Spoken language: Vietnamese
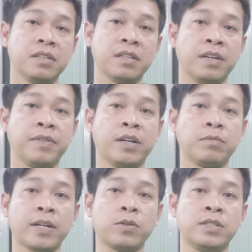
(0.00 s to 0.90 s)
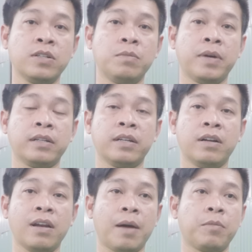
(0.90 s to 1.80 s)
tại vì công tác tổ chức của mình thì
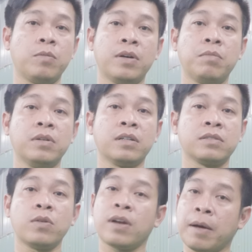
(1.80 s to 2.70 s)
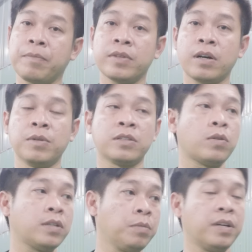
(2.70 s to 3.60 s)
nó làm cũng không được tốt lắm không được
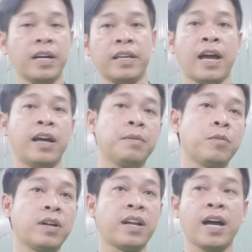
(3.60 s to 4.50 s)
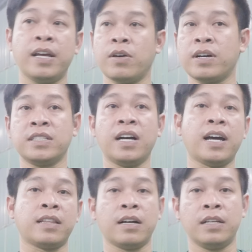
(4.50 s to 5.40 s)
tốt giống như các giải lần một lần hai do cơ sở
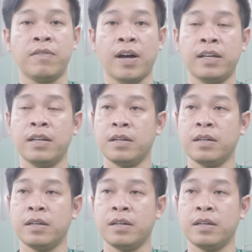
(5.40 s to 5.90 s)
hạ tầng như vậy